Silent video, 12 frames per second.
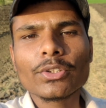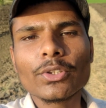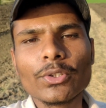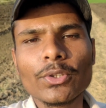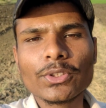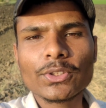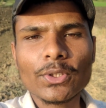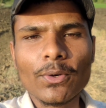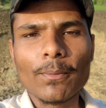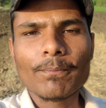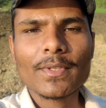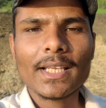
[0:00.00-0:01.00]
तो दोस्तों
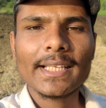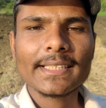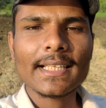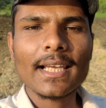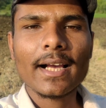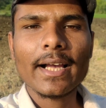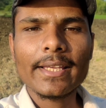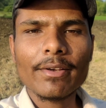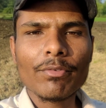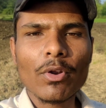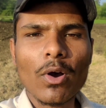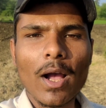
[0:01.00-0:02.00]
कैसा लगा ये
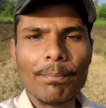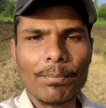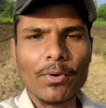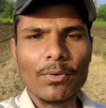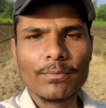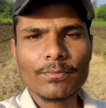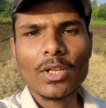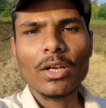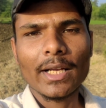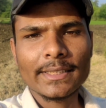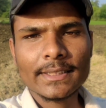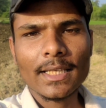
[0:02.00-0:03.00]
ब्लॉग आपको
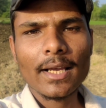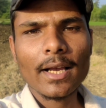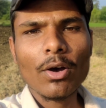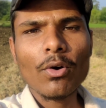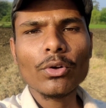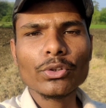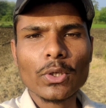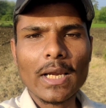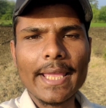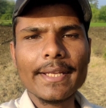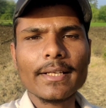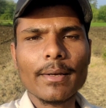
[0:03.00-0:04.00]
अच्छा लगाओ तो
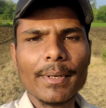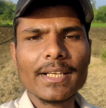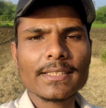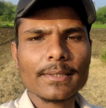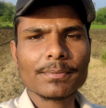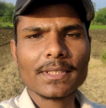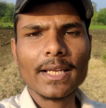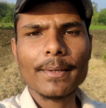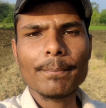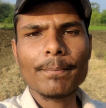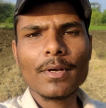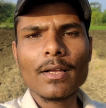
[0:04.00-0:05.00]
लाइक कमेंट सब्सक्राइब